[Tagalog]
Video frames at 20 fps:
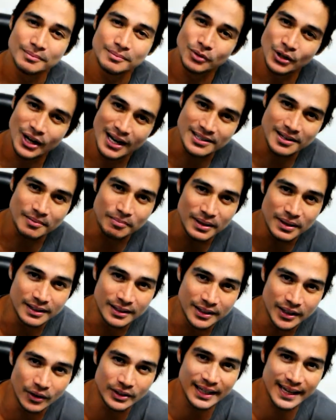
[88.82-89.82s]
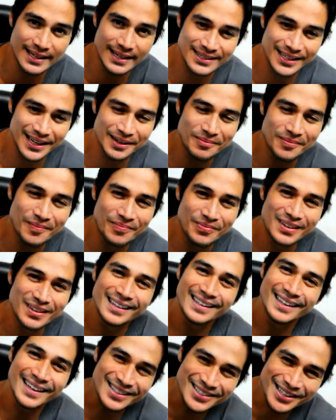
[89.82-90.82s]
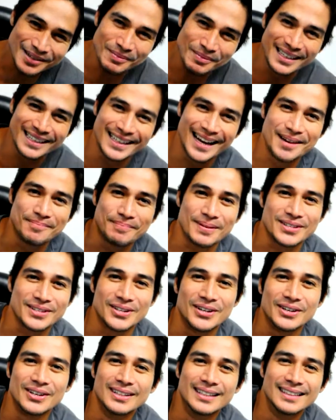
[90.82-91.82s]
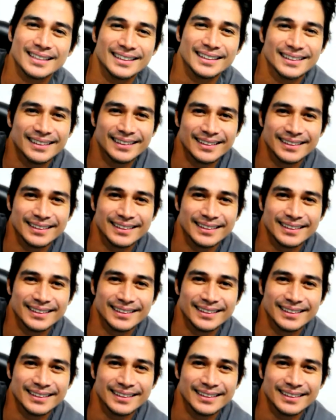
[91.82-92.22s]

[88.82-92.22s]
Mula sa BDO at SM, isang maligayang Pasko.